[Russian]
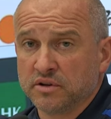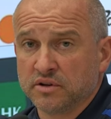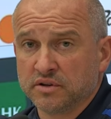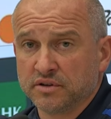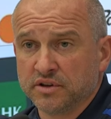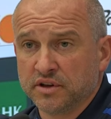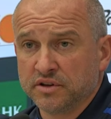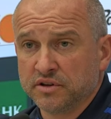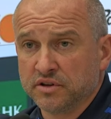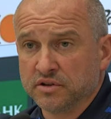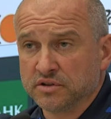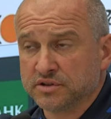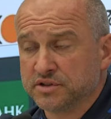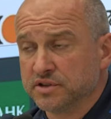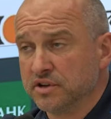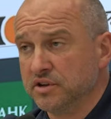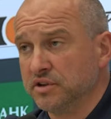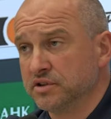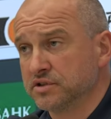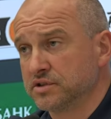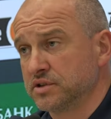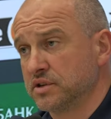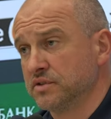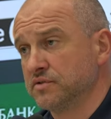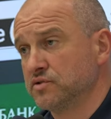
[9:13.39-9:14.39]
Э, Даниил
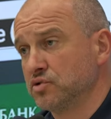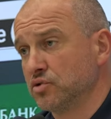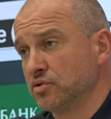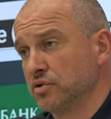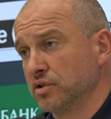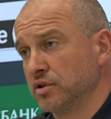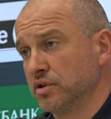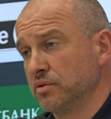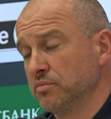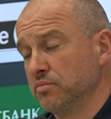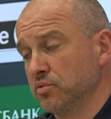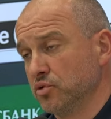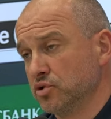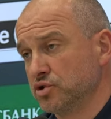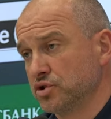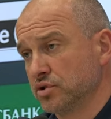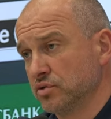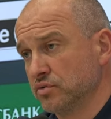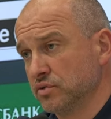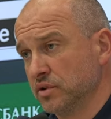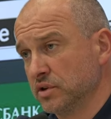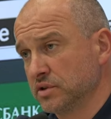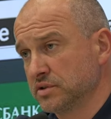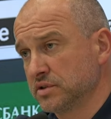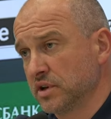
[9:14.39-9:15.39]
Селинский все-таки
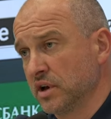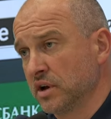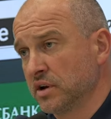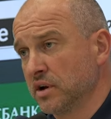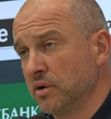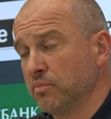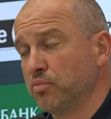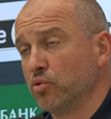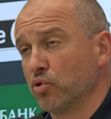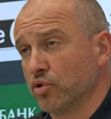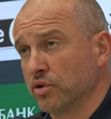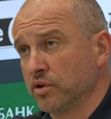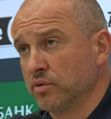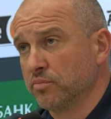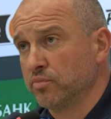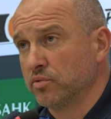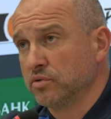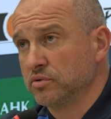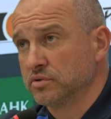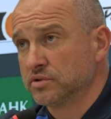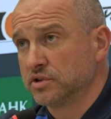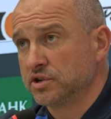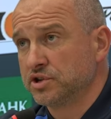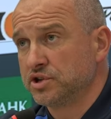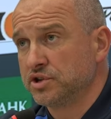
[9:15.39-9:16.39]
больше у нас как опорный
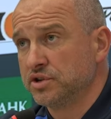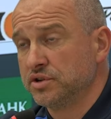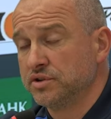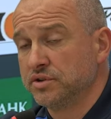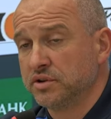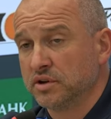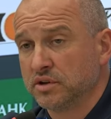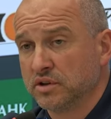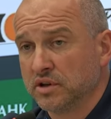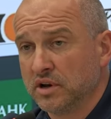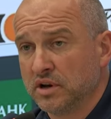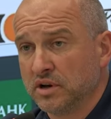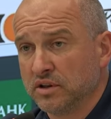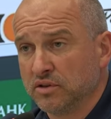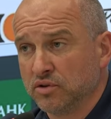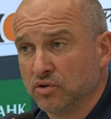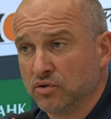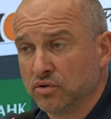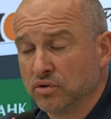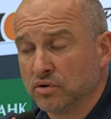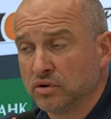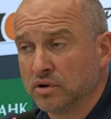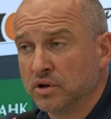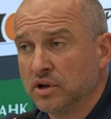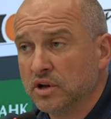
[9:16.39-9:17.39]
полузащитник, да,
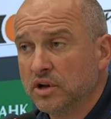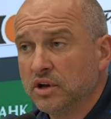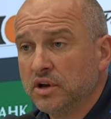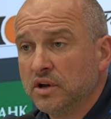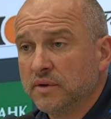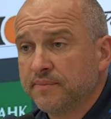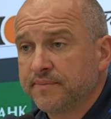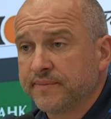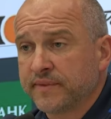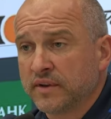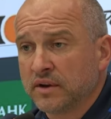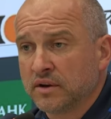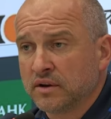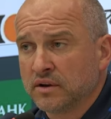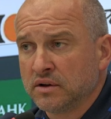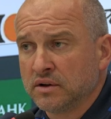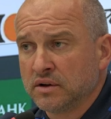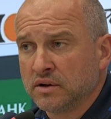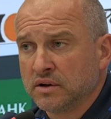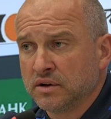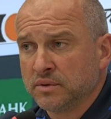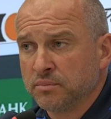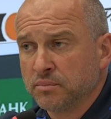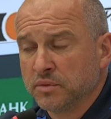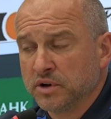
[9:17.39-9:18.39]
но
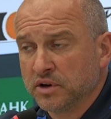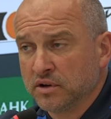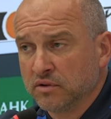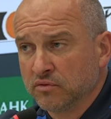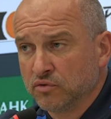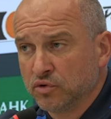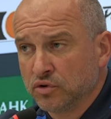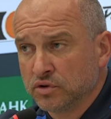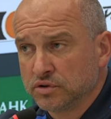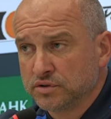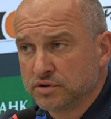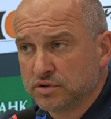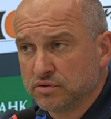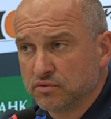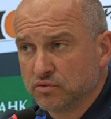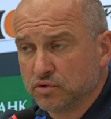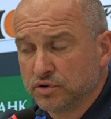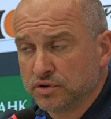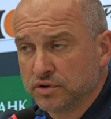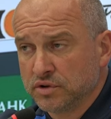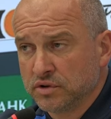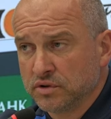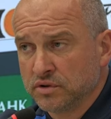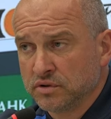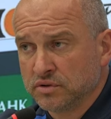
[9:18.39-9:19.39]
э, мы его
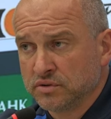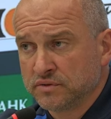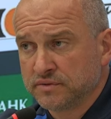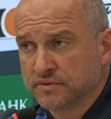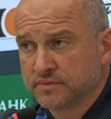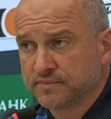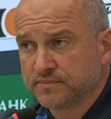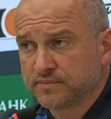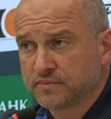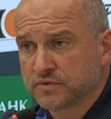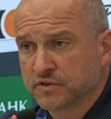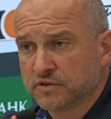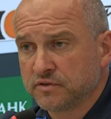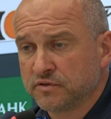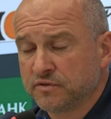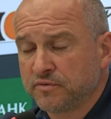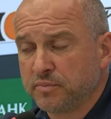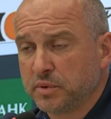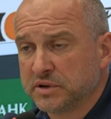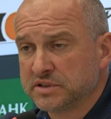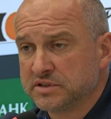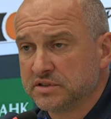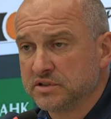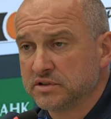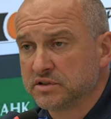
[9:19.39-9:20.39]
сегодня
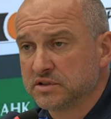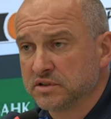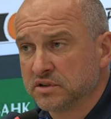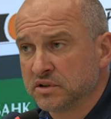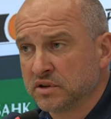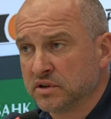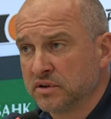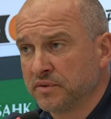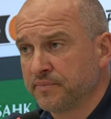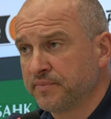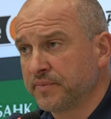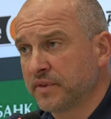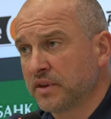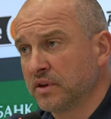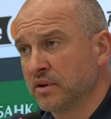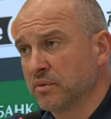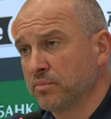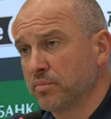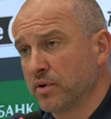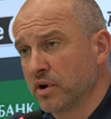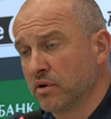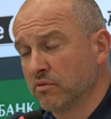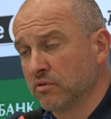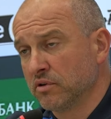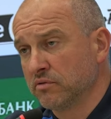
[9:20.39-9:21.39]
в позиции э,
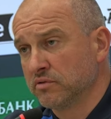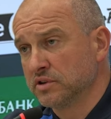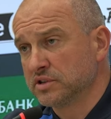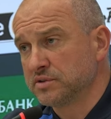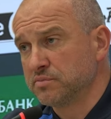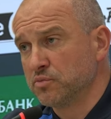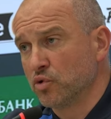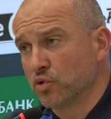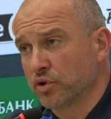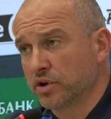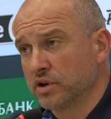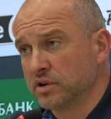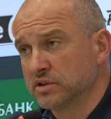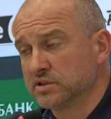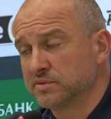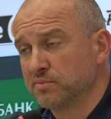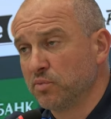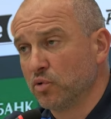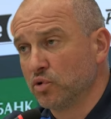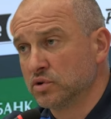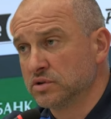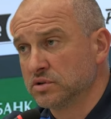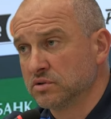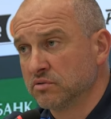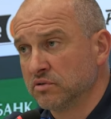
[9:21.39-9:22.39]
правой восьмерки
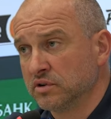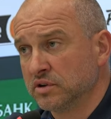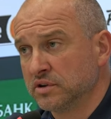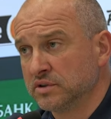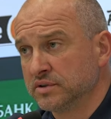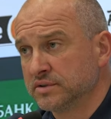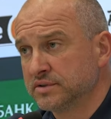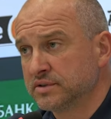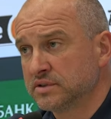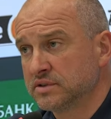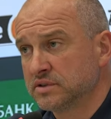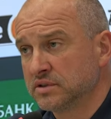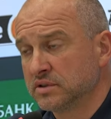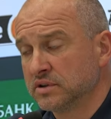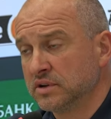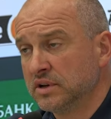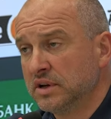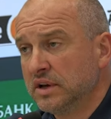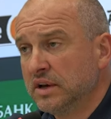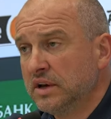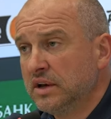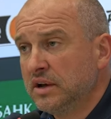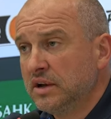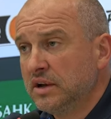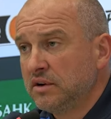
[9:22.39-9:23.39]
использовали с
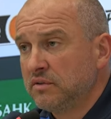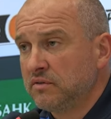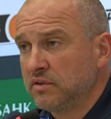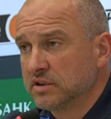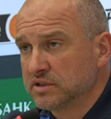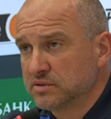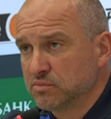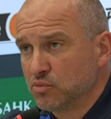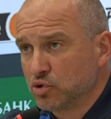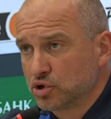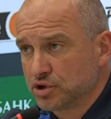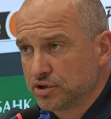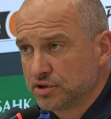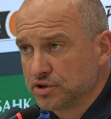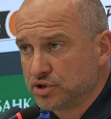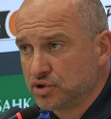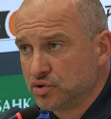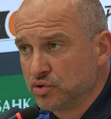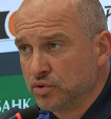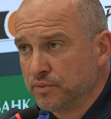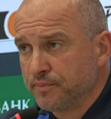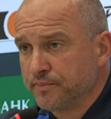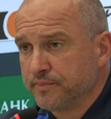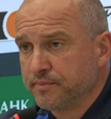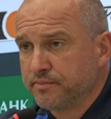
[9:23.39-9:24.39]

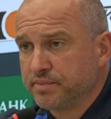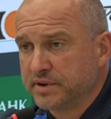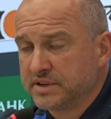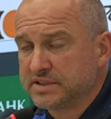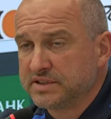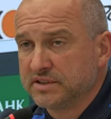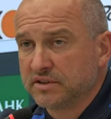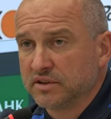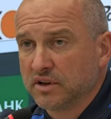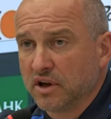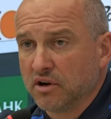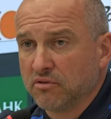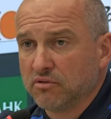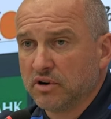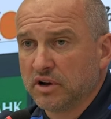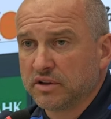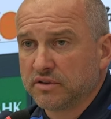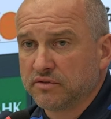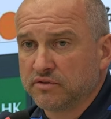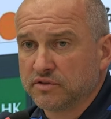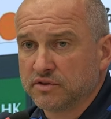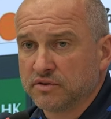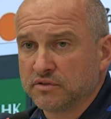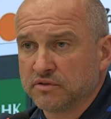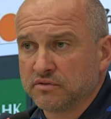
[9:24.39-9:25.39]
возможностью
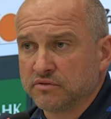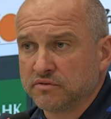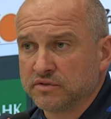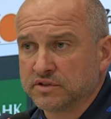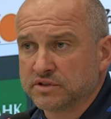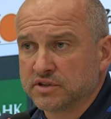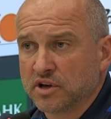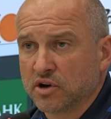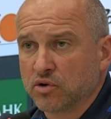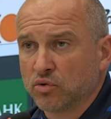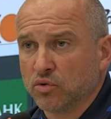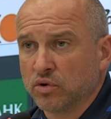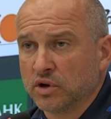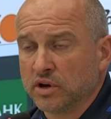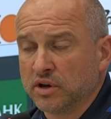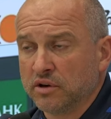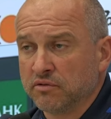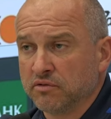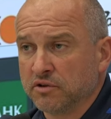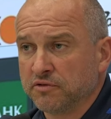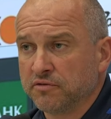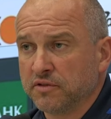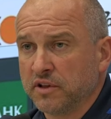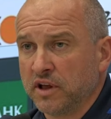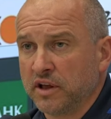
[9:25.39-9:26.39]
прессинговать высоко
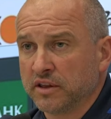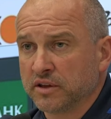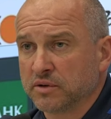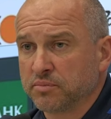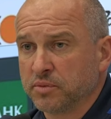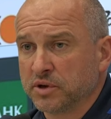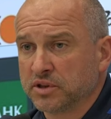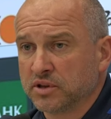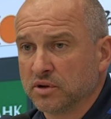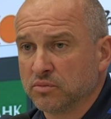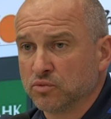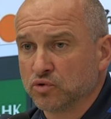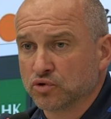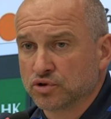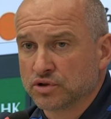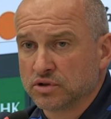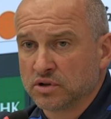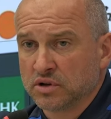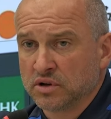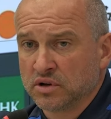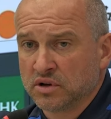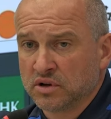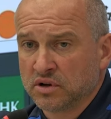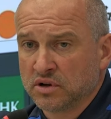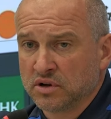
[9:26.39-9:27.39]
левый фланг, потому
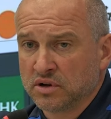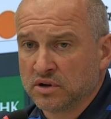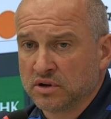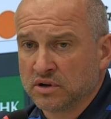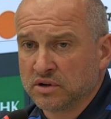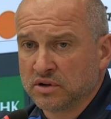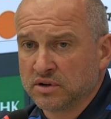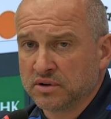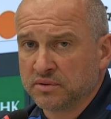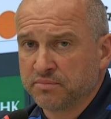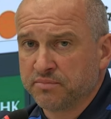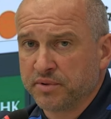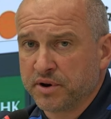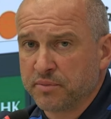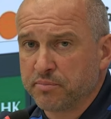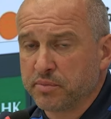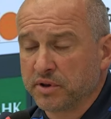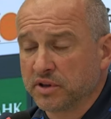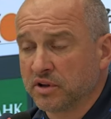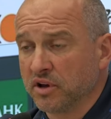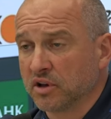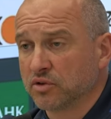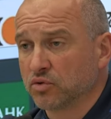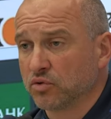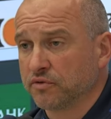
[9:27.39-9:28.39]
что при
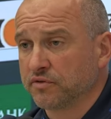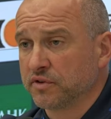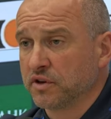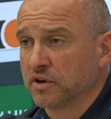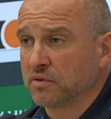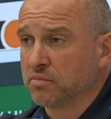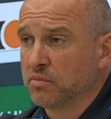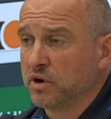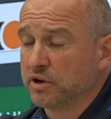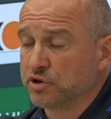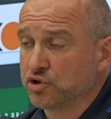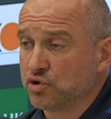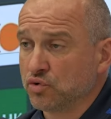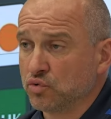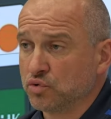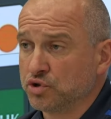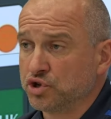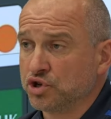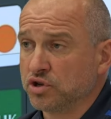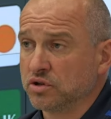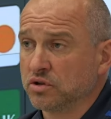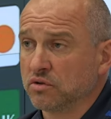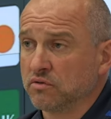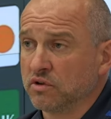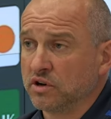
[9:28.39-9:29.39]
подготовке к матчу
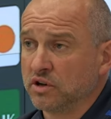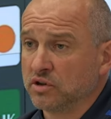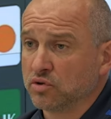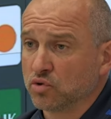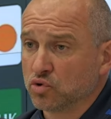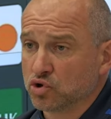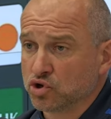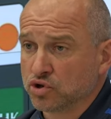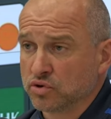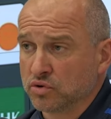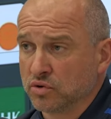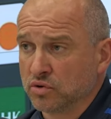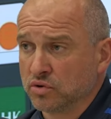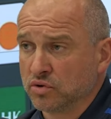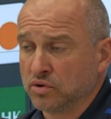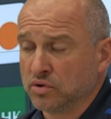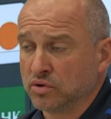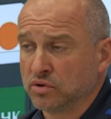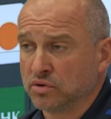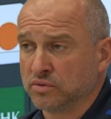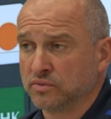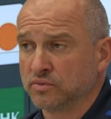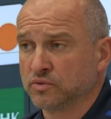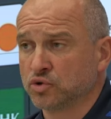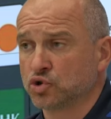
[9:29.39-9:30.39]
учитывали то,
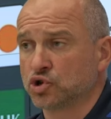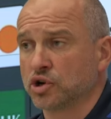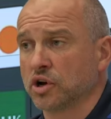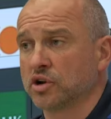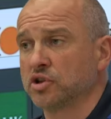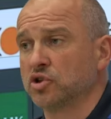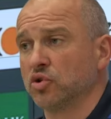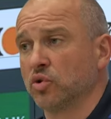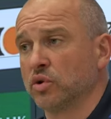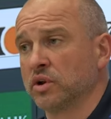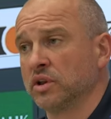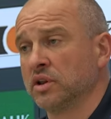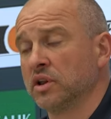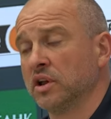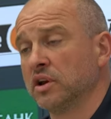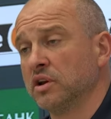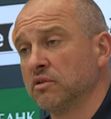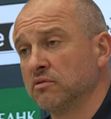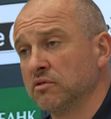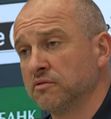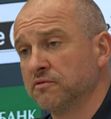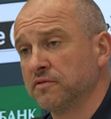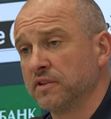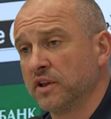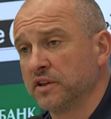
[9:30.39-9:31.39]
что у Шахтера на
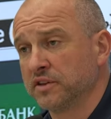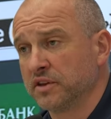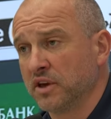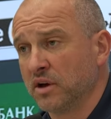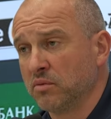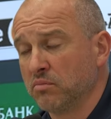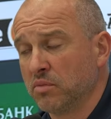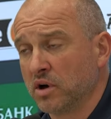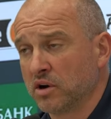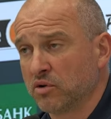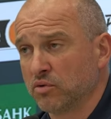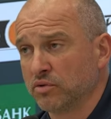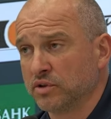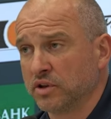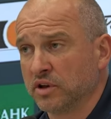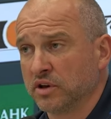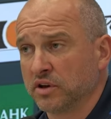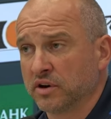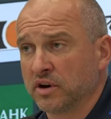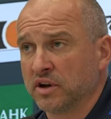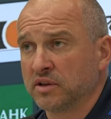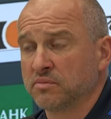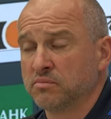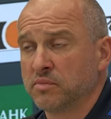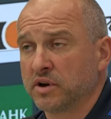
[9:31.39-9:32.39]
левом фланге обороны
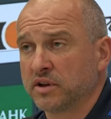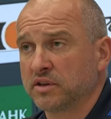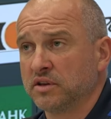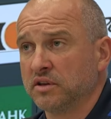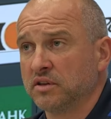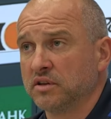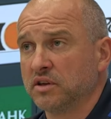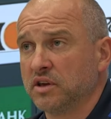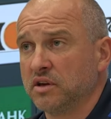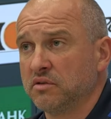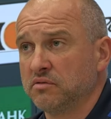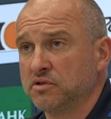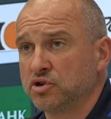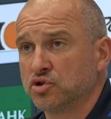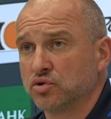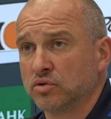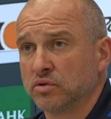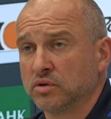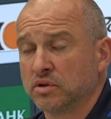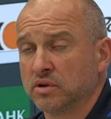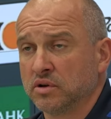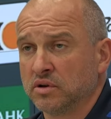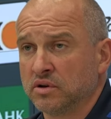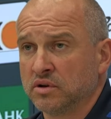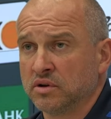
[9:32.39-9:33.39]
играет Мартинкевич,
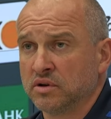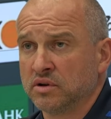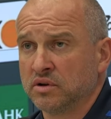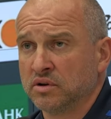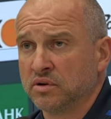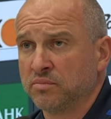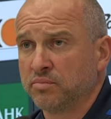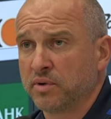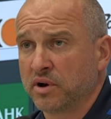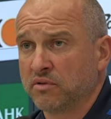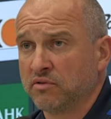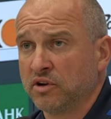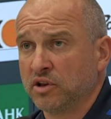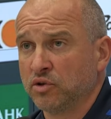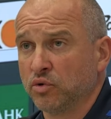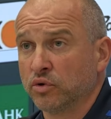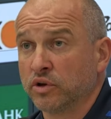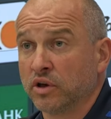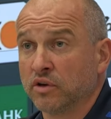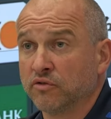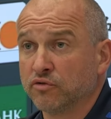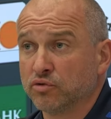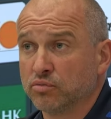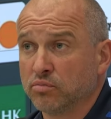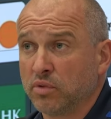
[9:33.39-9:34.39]
он э,
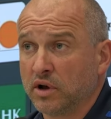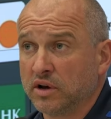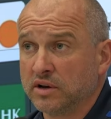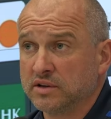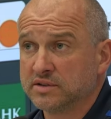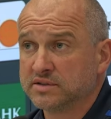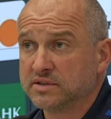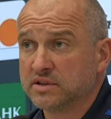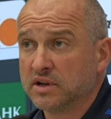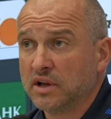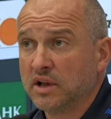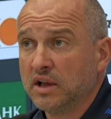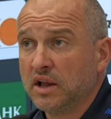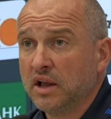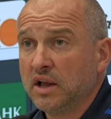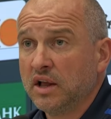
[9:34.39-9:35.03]
правоногий футболист.